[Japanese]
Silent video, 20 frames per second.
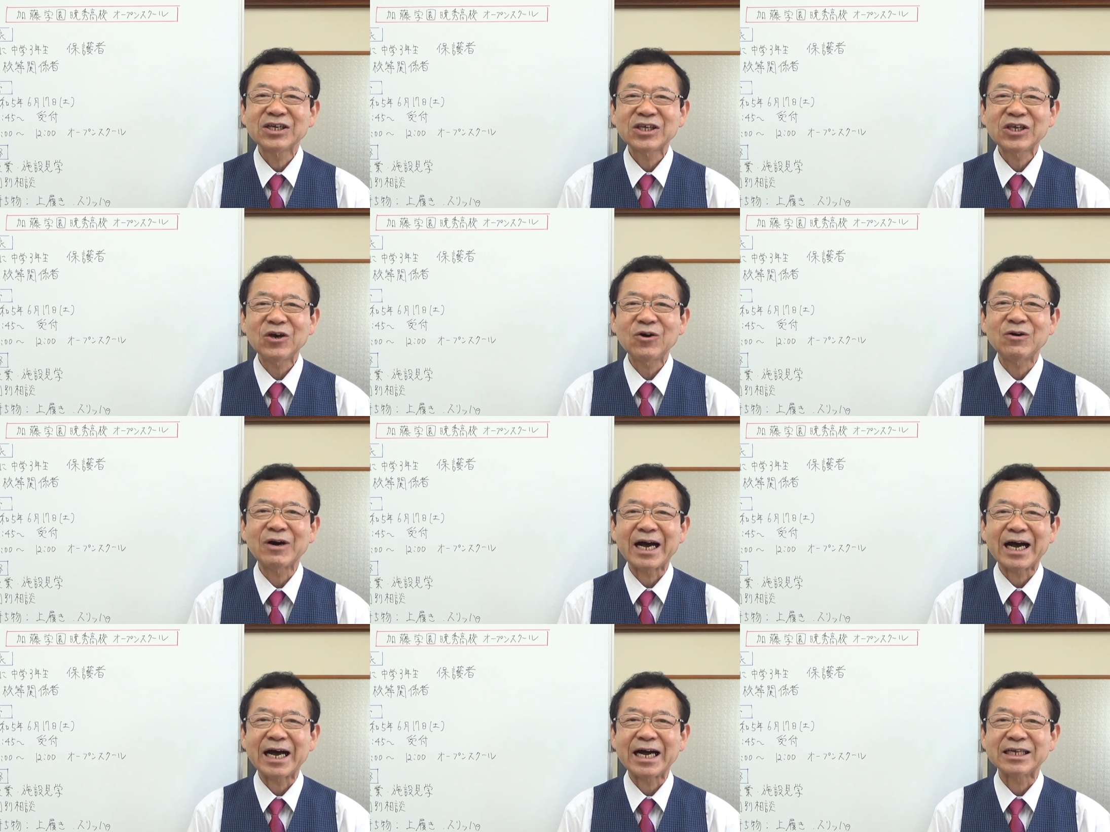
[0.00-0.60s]
今日
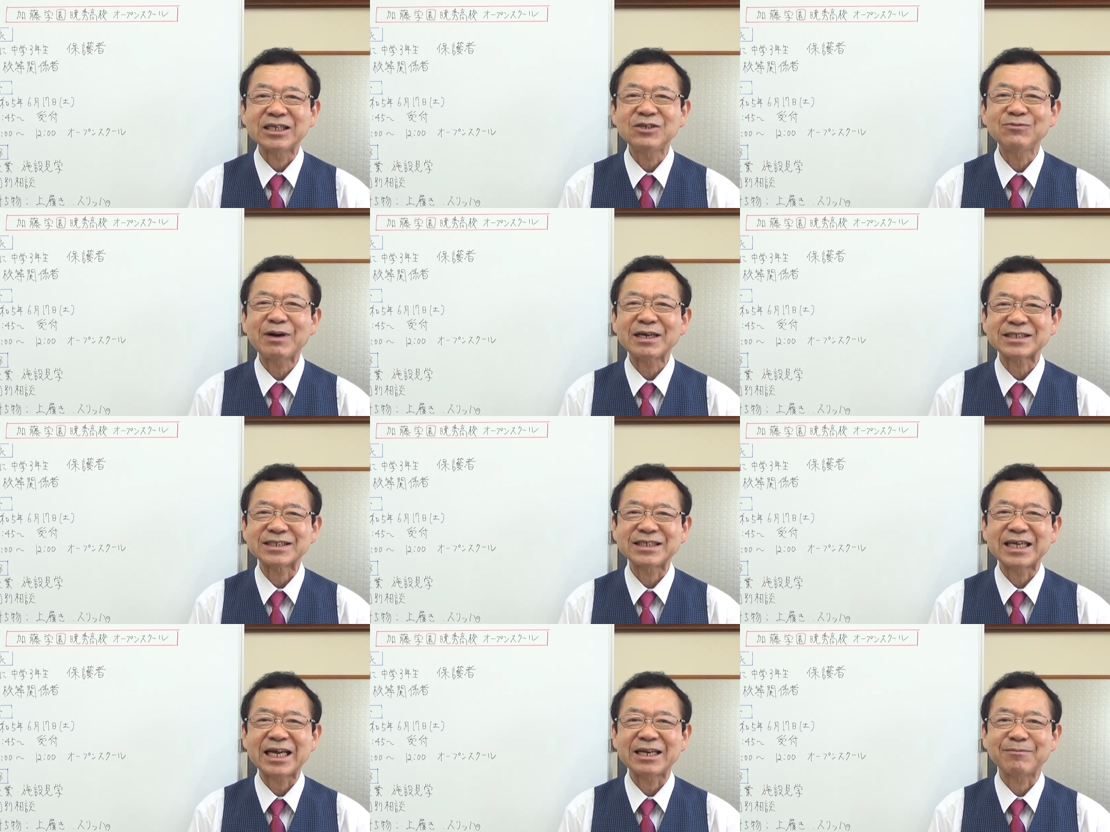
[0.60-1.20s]
は沼
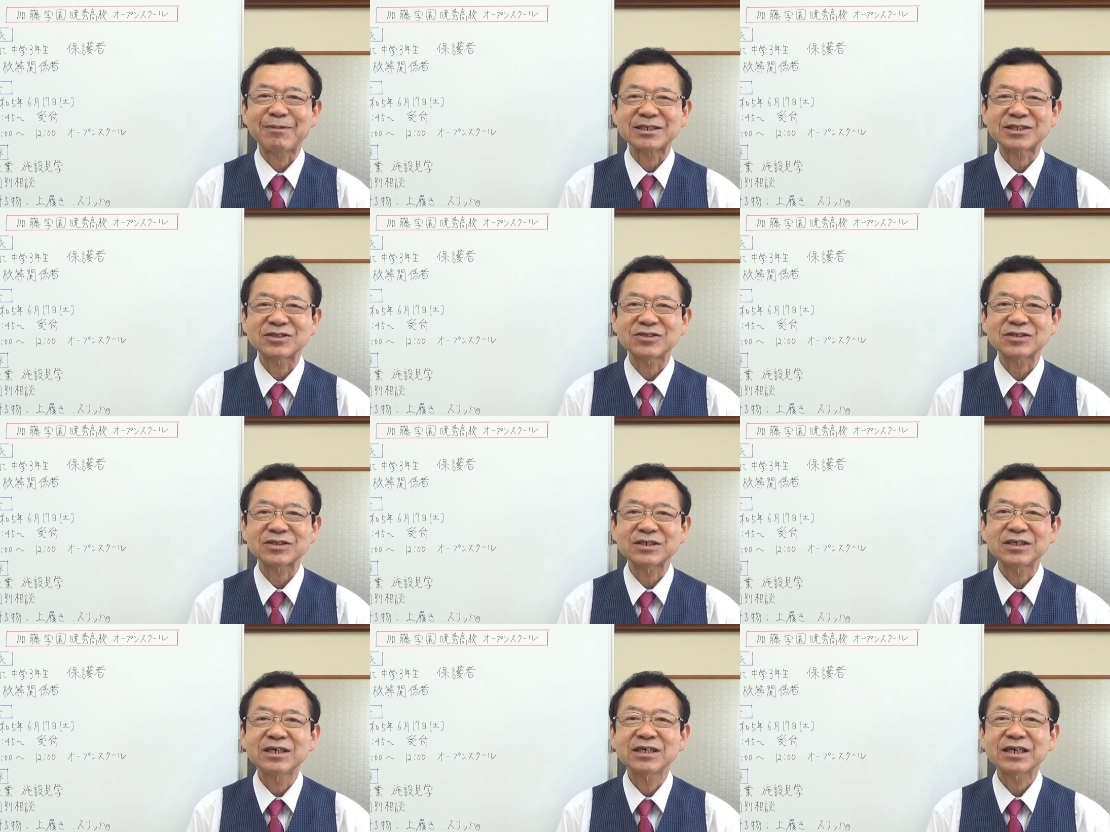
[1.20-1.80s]
津にあります
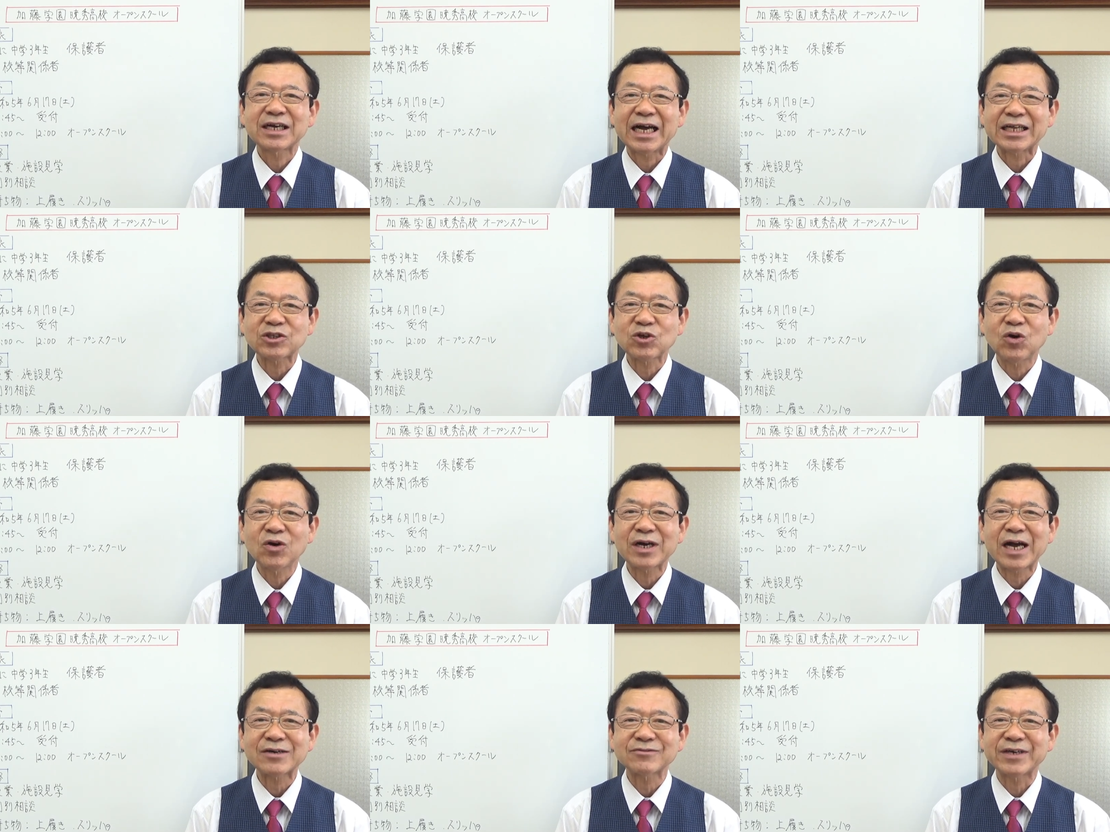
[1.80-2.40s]
加
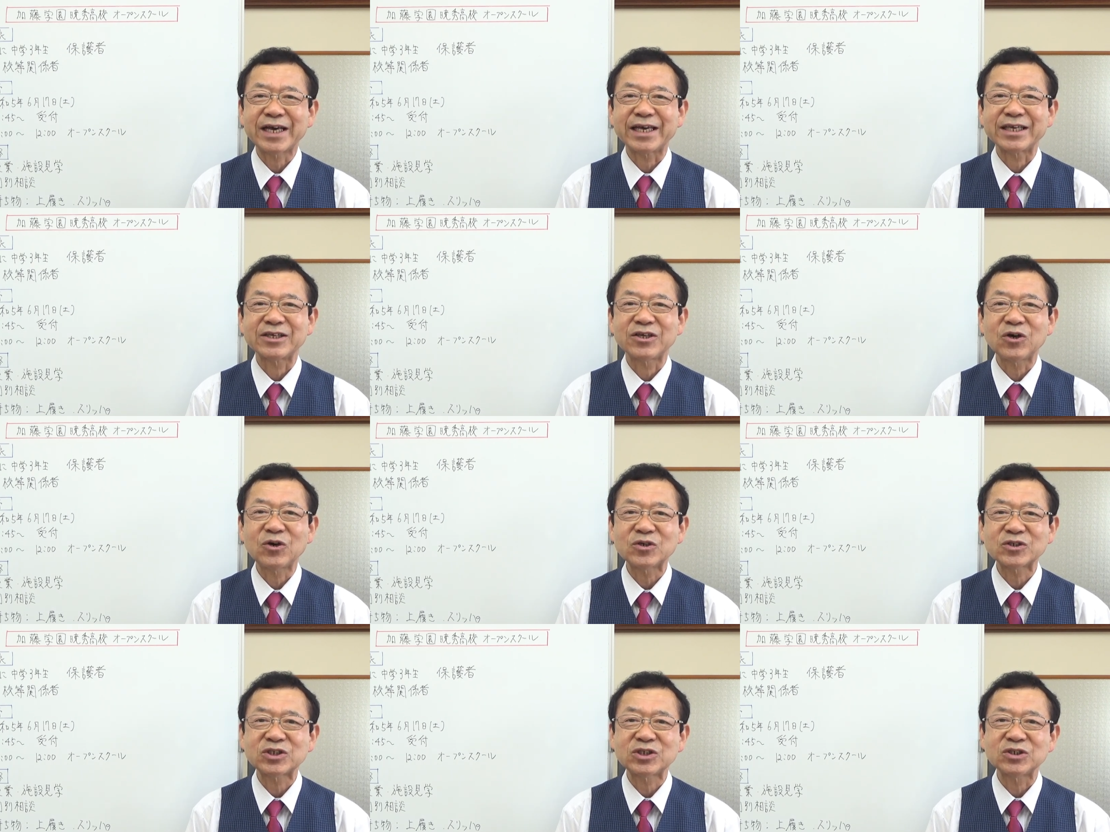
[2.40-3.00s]
藤学園
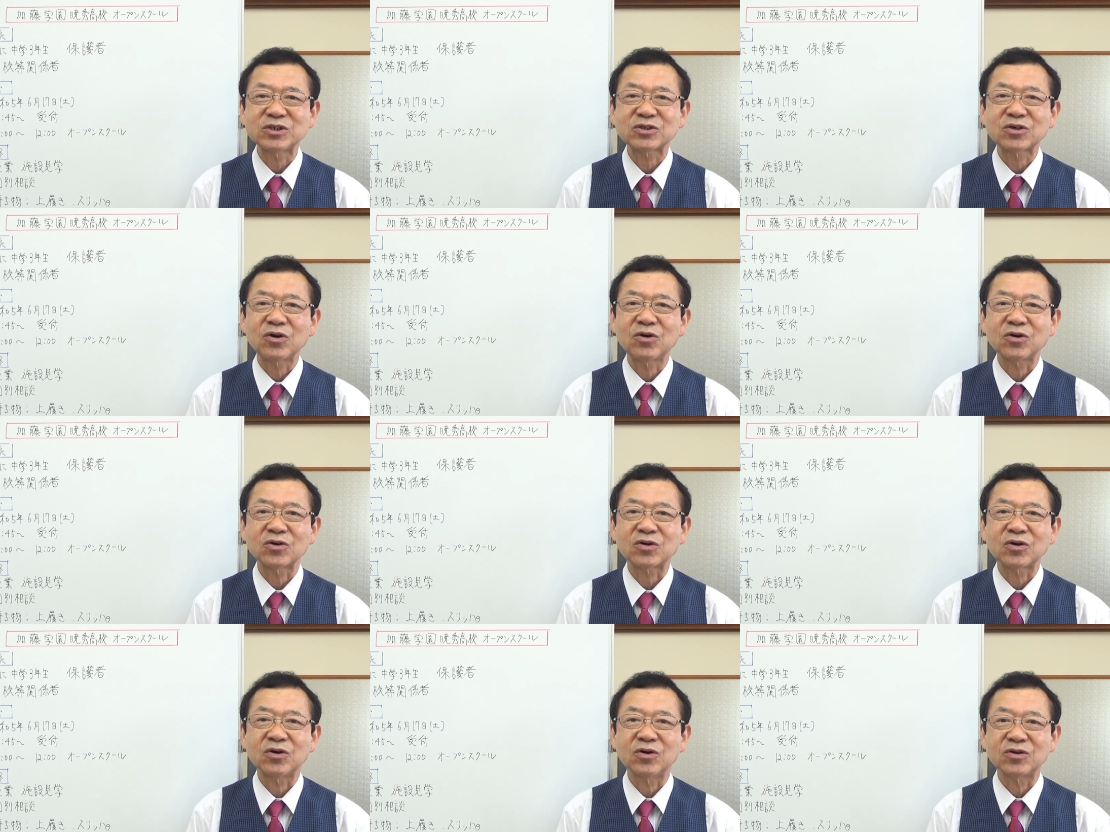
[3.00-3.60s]
行習
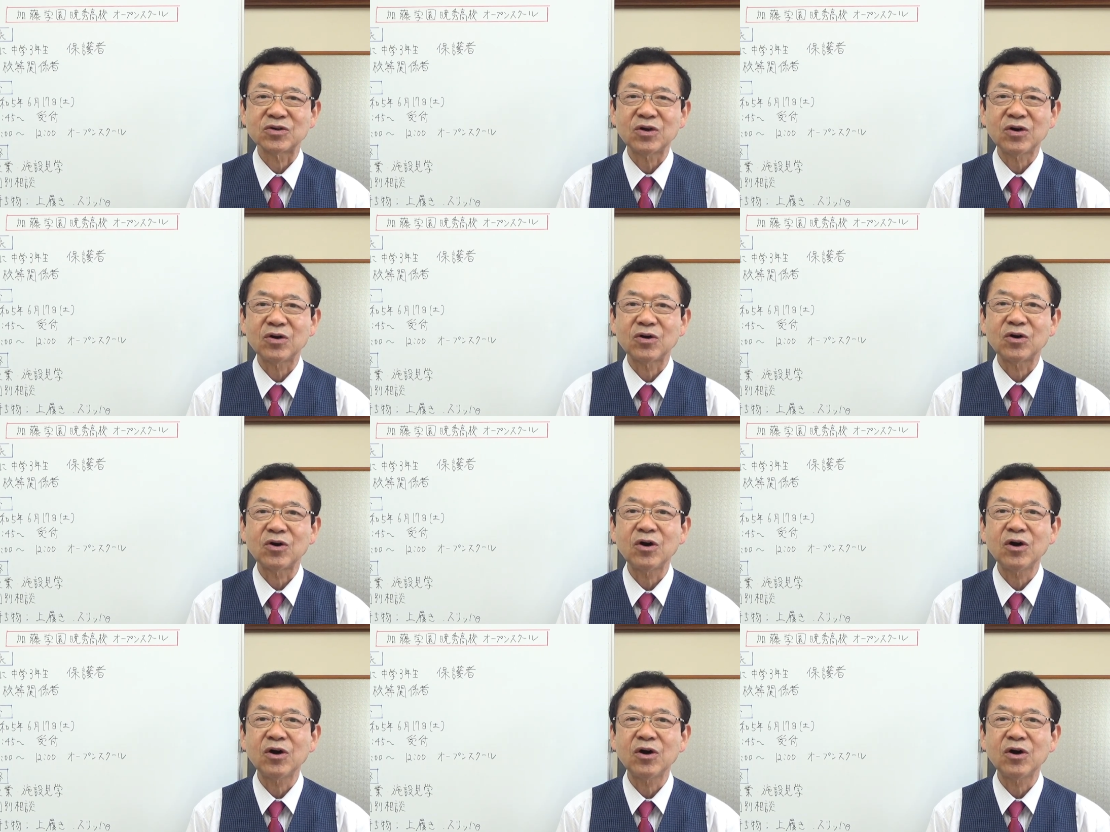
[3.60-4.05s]
高校の